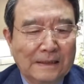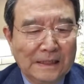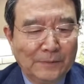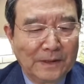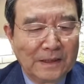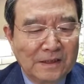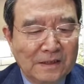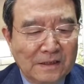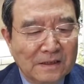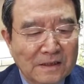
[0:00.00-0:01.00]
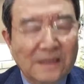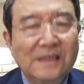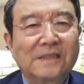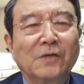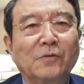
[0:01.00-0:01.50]
이번에는
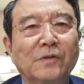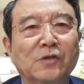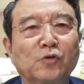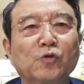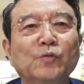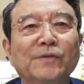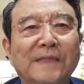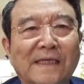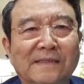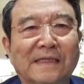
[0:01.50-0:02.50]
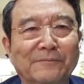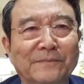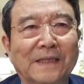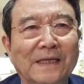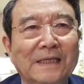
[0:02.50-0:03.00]
이 정권이 주부 탓을
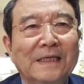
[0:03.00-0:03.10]
합니다.